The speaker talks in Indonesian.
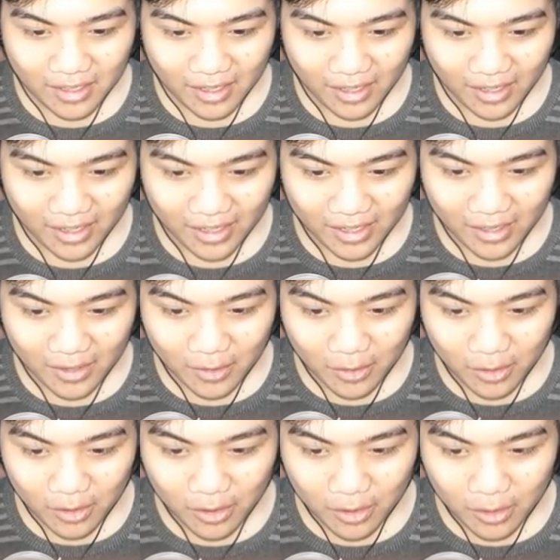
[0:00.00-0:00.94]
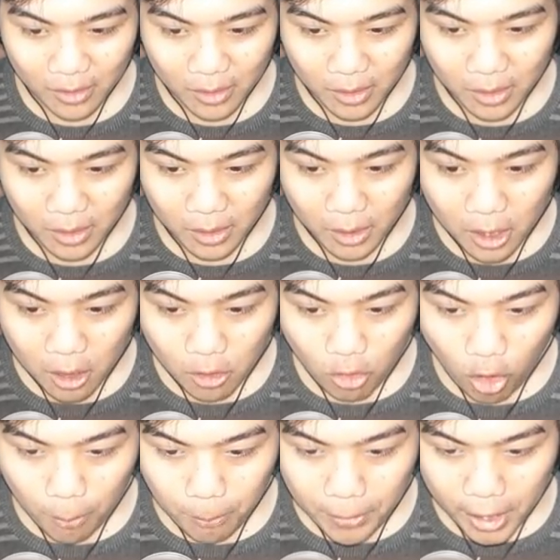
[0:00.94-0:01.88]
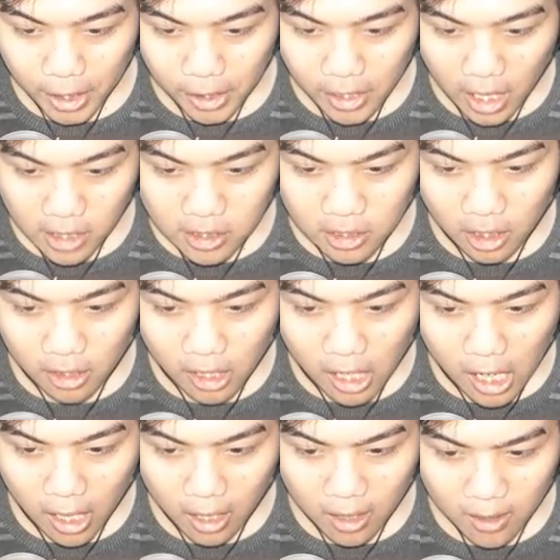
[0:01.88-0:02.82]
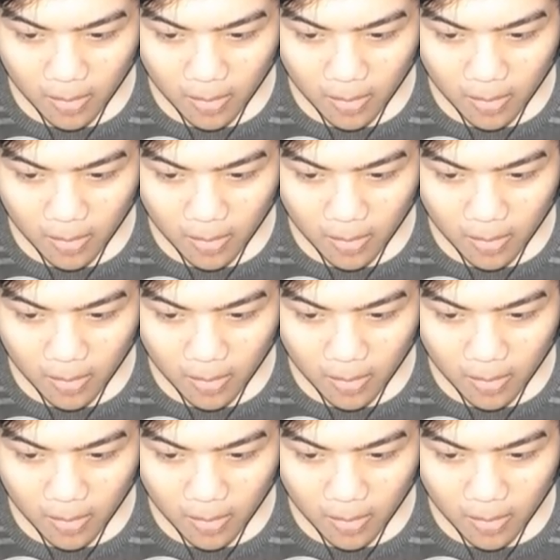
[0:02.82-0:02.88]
Halo. Oh, pindah sekarang.